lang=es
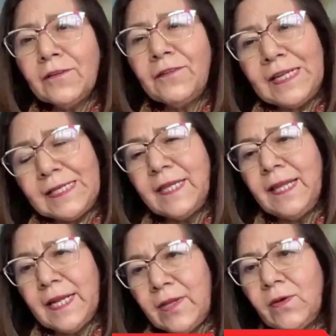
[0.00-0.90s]
de referencia
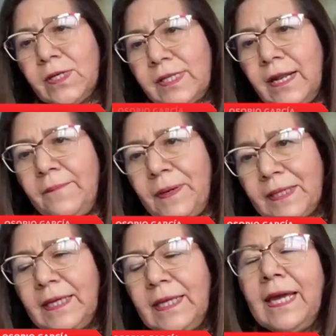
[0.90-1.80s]
del que yo quisiera
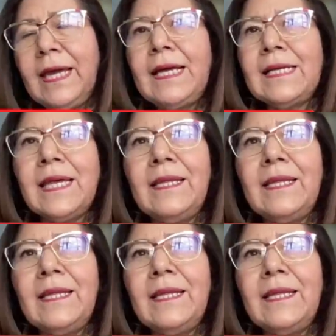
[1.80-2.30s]
partir es